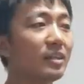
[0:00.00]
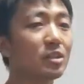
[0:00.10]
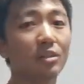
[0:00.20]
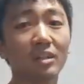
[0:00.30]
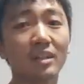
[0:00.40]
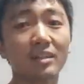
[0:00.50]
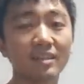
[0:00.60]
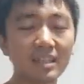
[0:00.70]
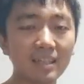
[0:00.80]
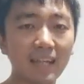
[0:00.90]
你就
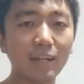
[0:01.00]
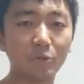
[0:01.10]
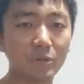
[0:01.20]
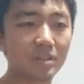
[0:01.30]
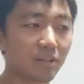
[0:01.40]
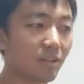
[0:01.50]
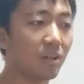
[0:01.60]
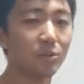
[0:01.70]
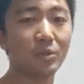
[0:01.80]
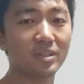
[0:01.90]
一年旅一次
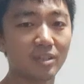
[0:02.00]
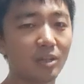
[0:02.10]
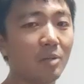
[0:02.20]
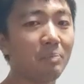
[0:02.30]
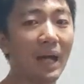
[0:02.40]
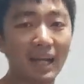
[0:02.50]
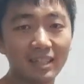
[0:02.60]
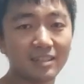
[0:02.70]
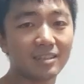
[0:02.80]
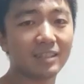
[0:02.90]
游，旅一次游，爬
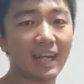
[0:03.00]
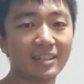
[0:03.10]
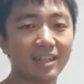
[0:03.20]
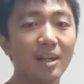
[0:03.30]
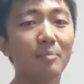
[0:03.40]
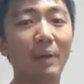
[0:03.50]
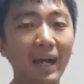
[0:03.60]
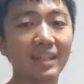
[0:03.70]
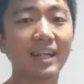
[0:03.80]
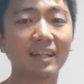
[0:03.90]
一次台阶，
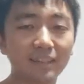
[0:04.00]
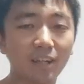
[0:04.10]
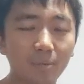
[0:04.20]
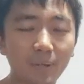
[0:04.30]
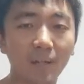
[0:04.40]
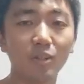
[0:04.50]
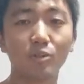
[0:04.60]
爬一天累得要命，